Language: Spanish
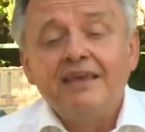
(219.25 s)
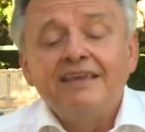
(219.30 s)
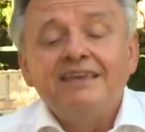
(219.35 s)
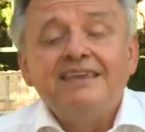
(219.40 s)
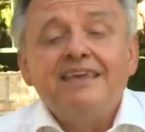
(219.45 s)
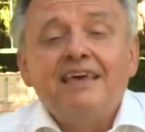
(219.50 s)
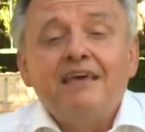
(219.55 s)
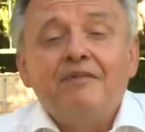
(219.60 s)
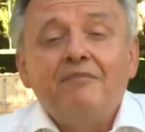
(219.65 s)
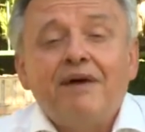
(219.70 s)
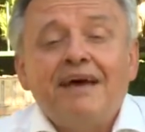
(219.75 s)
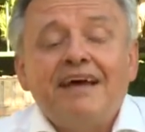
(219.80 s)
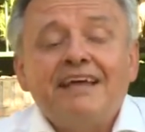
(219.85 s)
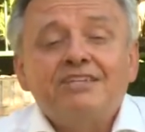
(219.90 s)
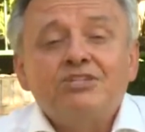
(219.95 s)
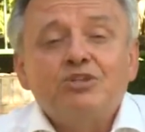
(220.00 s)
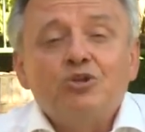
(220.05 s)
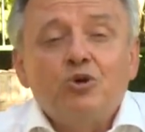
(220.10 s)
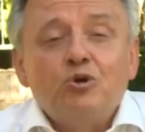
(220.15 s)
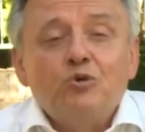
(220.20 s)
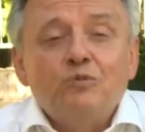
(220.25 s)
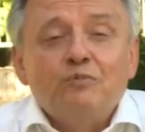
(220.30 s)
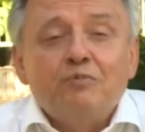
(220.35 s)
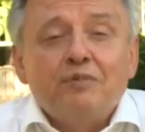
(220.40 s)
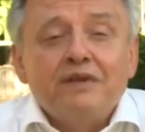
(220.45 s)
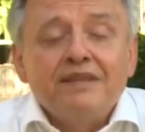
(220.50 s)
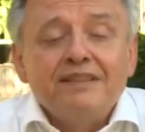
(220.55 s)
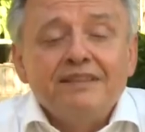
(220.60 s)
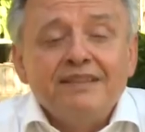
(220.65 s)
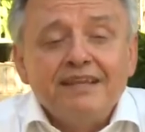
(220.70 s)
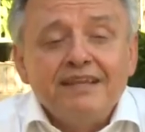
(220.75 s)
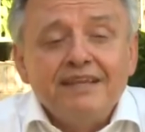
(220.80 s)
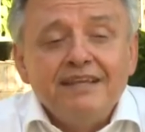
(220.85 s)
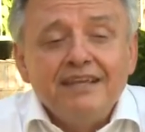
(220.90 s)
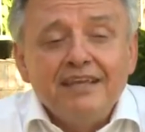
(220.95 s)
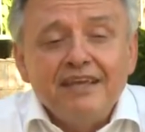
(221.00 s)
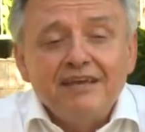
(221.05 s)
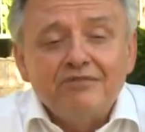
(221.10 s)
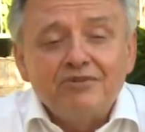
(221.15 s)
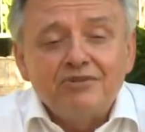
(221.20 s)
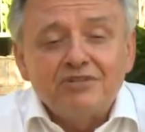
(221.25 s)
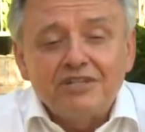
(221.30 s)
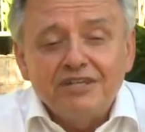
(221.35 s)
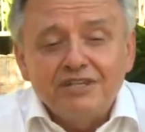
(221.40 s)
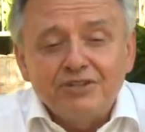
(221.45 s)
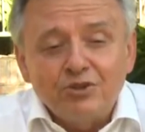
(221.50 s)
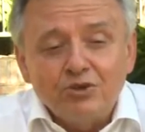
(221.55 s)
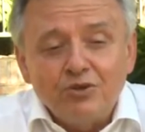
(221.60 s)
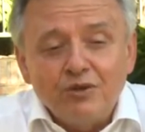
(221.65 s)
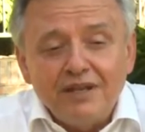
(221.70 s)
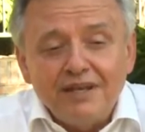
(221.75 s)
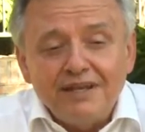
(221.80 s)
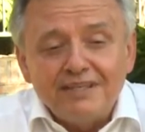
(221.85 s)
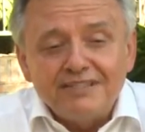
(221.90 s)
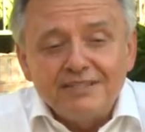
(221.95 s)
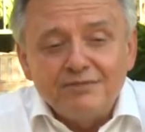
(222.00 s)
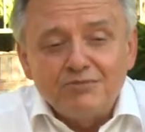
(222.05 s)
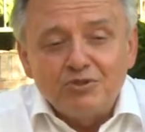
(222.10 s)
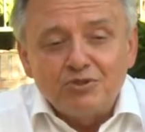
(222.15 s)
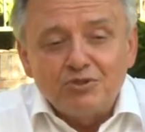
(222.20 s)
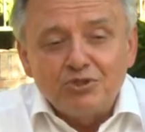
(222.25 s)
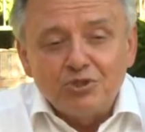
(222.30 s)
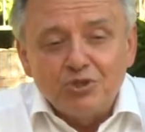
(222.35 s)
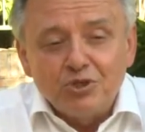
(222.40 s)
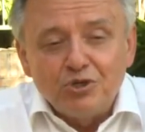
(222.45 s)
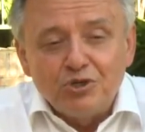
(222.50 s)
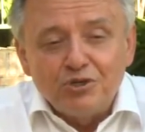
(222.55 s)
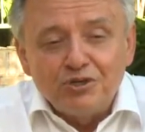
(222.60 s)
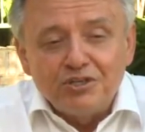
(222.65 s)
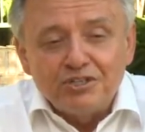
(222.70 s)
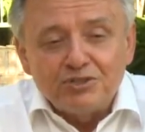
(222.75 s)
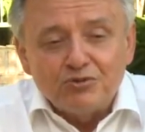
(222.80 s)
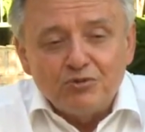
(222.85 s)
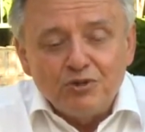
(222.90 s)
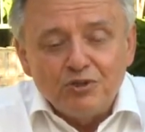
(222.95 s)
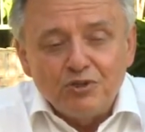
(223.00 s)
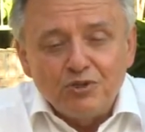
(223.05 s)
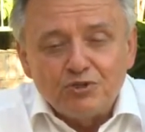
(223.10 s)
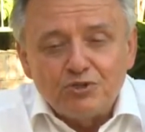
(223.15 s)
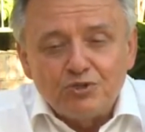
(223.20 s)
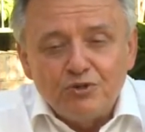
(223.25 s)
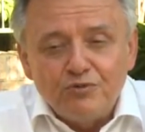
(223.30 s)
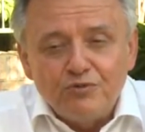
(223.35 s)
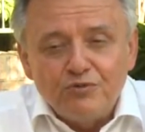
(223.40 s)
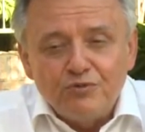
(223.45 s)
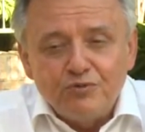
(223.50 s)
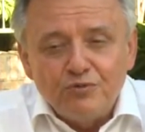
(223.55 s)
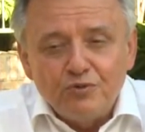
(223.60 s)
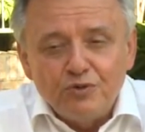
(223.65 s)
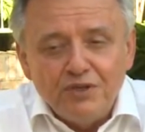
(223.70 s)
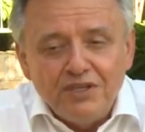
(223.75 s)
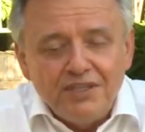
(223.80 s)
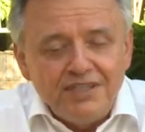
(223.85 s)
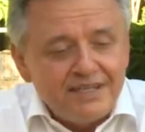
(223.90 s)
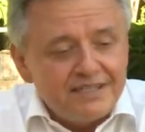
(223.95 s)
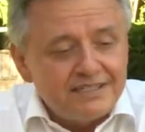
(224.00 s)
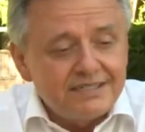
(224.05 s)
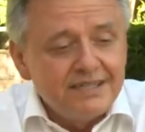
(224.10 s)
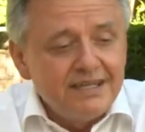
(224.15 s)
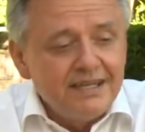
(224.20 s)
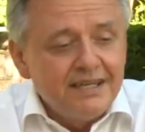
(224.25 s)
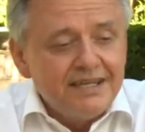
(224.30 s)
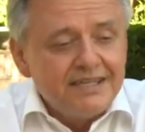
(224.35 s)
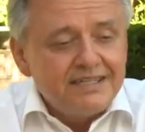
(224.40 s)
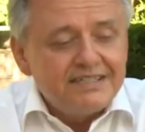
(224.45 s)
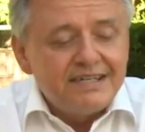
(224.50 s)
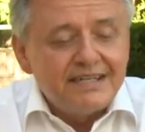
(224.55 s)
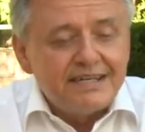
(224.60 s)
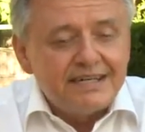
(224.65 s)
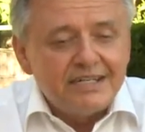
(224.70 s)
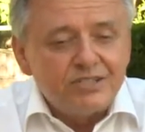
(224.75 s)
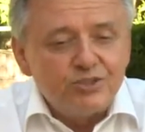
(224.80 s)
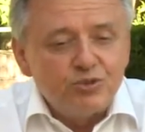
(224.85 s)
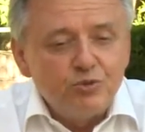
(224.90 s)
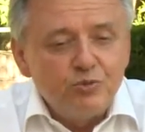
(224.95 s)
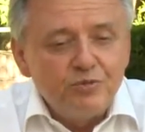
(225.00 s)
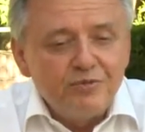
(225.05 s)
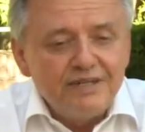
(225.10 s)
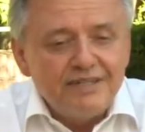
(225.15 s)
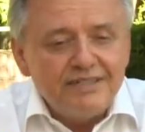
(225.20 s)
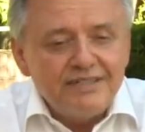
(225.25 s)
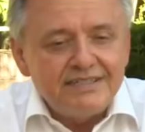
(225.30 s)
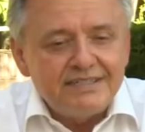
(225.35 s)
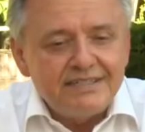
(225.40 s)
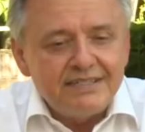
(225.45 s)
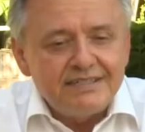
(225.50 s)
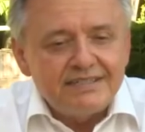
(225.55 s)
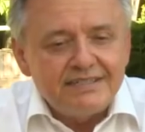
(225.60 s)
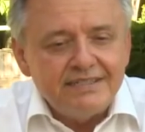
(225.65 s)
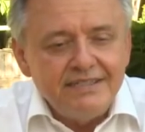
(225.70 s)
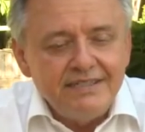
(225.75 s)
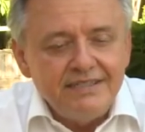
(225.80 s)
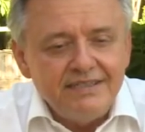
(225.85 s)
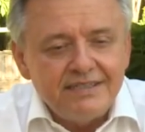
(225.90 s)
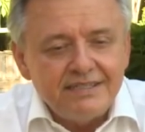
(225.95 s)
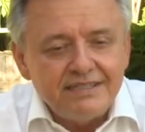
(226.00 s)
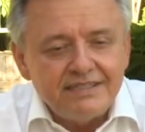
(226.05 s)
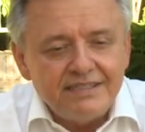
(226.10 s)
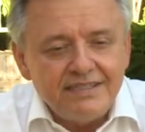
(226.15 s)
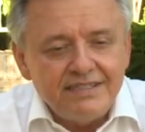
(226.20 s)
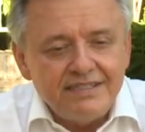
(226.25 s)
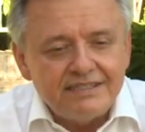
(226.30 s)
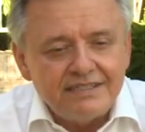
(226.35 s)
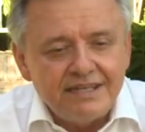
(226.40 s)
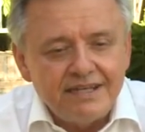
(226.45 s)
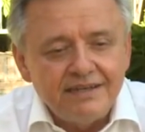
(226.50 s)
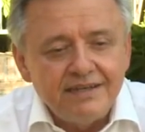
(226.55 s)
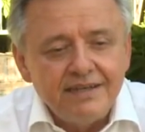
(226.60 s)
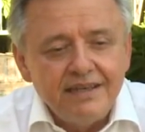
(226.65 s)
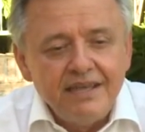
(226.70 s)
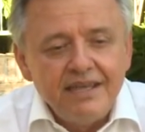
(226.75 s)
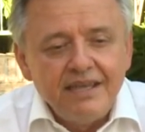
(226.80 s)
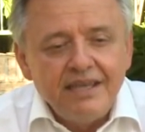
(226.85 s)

y además comprenderíamos que todas las emociones cuando son fluidas se resumen y se sintetizan